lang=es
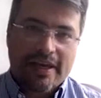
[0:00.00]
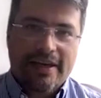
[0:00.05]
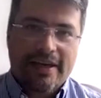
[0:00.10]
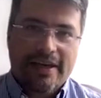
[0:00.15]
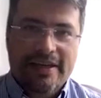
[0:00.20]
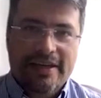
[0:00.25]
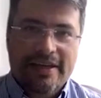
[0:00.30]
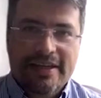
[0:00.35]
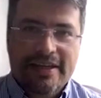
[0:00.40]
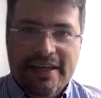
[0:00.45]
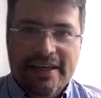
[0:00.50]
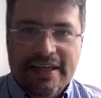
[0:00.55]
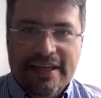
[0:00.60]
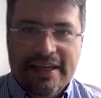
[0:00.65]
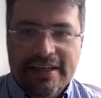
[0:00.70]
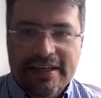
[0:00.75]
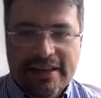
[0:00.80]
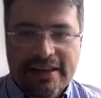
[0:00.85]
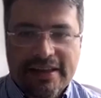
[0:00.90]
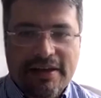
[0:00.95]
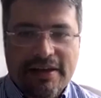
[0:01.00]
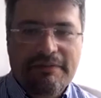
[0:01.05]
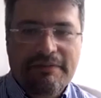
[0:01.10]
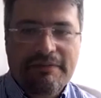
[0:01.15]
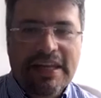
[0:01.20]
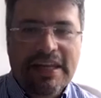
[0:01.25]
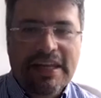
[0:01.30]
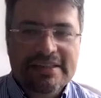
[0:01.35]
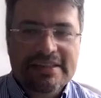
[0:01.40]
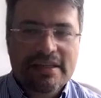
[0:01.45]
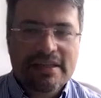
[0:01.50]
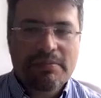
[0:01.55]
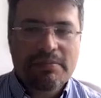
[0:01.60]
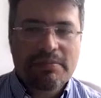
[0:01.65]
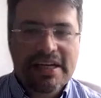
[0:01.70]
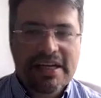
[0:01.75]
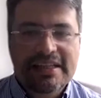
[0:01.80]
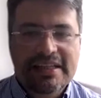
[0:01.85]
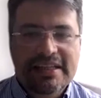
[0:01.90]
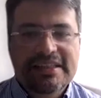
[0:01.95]
eh, de finanzas
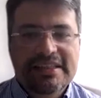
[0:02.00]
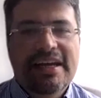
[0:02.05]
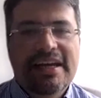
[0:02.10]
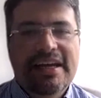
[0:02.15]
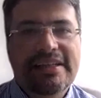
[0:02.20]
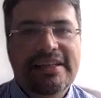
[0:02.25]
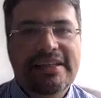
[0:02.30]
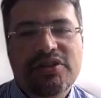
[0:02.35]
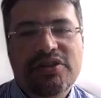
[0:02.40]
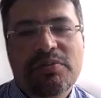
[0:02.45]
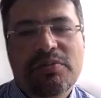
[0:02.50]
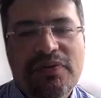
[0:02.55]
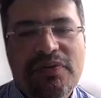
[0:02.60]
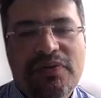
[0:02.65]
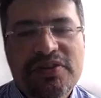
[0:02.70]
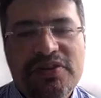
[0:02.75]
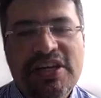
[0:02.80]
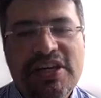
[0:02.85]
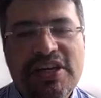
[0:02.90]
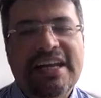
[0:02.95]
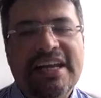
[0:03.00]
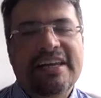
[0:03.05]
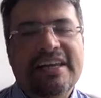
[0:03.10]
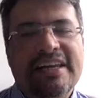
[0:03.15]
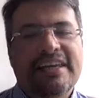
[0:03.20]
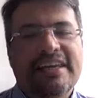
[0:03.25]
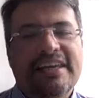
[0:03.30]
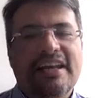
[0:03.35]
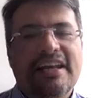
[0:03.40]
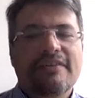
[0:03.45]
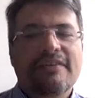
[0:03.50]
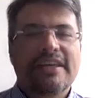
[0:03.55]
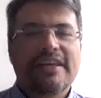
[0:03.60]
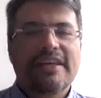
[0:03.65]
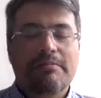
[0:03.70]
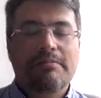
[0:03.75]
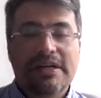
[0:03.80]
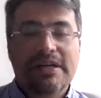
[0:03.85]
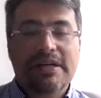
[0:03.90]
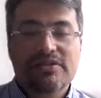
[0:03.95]
aplicadas al ejercicio profesional y a la
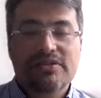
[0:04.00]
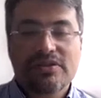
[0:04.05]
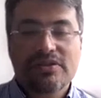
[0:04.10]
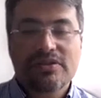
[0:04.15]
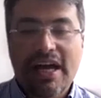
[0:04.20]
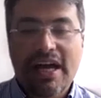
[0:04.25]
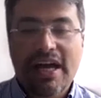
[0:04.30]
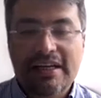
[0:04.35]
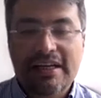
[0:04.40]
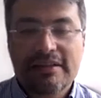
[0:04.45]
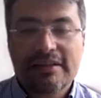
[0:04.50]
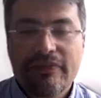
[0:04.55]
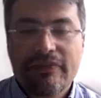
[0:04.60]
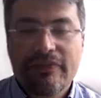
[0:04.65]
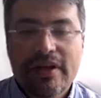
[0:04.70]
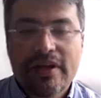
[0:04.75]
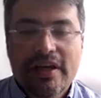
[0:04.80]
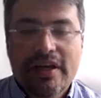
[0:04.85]
vida personal